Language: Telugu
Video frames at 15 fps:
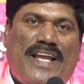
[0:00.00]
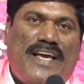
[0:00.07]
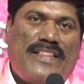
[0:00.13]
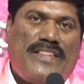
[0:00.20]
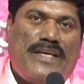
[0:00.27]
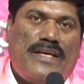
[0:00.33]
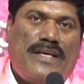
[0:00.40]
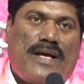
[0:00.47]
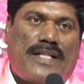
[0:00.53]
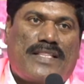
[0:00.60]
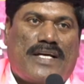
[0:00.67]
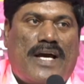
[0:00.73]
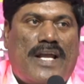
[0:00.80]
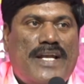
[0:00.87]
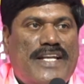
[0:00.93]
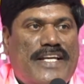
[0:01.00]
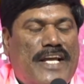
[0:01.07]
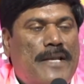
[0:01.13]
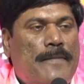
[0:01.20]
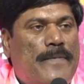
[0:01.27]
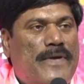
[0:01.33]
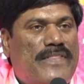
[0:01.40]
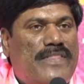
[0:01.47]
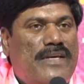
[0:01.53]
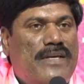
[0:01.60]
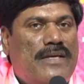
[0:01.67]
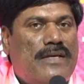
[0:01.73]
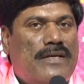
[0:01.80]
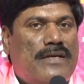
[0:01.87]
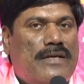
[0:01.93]
పెళ్ళైంది అత్తగారింటికి వెళ్ళిపోయింది
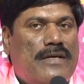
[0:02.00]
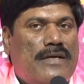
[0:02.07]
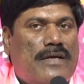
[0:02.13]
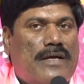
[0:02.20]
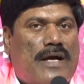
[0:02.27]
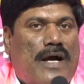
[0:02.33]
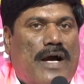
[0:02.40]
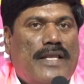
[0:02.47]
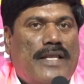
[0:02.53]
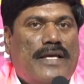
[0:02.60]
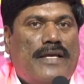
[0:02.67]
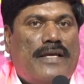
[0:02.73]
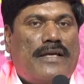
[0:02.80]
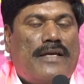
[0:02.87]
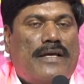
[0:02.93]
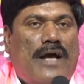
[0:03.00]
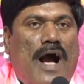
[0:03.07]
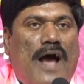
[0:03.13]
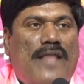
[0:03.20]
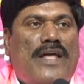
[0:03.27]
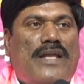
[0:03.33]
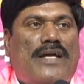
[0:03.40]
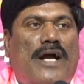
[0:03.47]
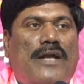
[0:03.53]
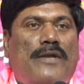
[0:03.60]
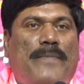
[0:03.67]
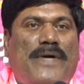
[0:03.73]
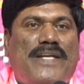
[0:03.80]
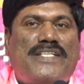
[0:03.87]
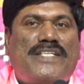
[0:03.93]
కానీ ఆధార్
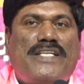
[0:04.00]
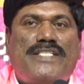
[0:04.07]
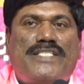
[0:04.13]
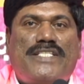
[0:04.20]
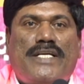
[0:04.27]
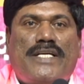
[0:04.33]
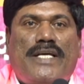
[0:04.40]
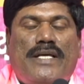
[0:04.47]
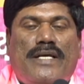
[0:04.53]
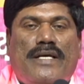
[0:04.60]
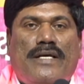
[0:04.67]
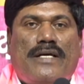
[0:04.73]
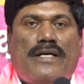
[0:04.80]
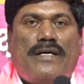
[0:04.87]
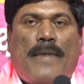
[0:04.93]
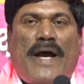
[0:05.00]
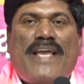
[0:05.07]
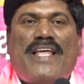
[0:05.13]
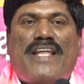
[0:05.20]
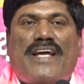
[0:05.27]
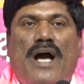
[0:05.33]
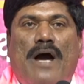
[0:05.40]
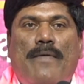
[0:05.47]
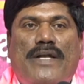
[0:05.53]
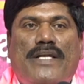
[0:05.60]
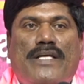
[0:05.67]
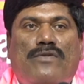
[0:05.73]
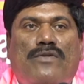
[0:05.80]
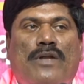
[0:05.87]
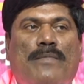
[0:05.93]
కార్డు పరిశీలించి మైనర్
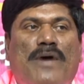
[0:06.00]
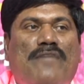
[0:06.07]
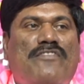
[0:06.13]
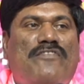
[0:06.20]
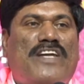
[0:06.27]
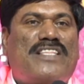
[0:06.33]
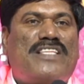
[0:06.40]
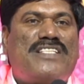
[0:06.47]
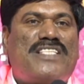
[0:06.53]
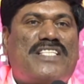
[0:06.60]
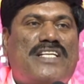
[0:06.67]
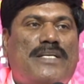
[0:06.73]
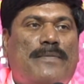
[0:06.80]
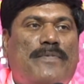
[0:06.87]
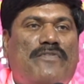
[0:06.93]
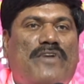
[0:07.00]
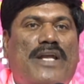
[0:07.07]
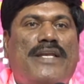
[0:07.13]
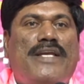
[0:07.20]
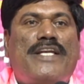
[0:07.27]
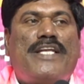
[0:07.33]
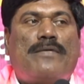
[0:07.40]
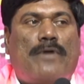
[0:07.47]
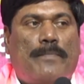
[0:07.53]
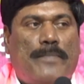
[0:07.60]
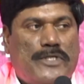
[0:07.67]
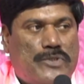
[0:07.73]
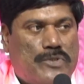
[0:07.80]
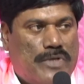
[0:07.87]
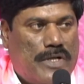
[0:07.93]
కాబట్టి రుణమాఫీ వర్తించదని చెప్పి వారిని ఇంటికి
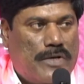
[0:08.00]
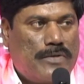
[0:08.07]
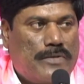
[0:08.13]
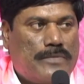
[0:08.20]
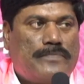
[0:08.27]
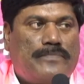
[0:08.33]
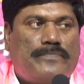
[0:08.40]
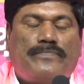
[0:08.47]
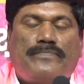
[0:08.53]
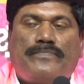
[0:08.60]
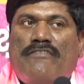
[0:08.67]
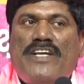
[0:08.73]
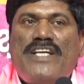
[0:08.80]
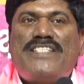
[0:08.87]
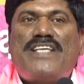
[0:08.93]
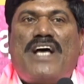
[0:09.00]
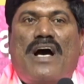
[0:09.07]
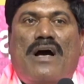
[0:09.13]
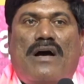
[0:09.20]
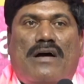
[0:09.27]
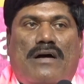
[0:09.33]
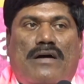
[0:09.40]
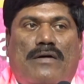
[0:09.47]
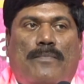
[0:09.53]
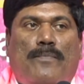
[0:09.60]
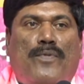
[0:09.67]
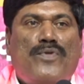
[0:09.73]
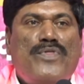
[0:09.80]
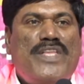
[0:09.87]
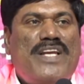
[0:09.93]
పంపిస్తున్నారు వీసా
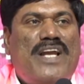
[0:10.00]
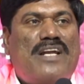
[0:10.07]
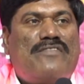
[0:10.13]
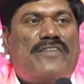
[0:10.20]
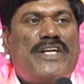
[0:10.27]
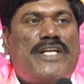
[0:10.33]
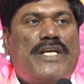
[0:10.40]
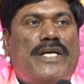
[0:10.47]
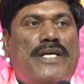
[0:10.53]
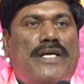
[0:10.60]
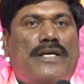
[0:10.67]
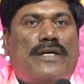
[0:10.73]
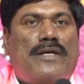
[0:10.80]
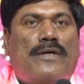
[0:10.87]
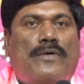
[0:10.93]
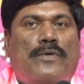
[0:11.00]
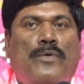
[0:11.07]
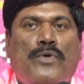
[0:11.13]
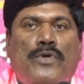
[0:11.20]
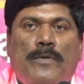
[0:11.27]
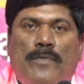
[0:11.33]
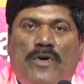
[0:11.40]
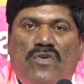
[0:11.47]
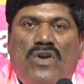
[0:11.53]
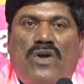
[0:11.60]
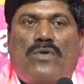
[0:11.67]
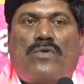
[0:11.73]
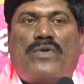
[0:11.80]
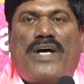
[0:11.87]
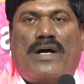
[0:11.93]
పొందినటువంటి
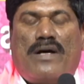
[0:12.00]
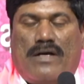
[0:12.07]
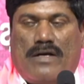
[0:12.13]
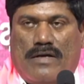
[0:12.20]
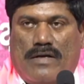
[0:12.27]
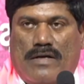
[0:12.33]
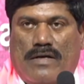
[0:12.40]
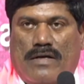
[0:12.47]
కుటుంబంలో కూడా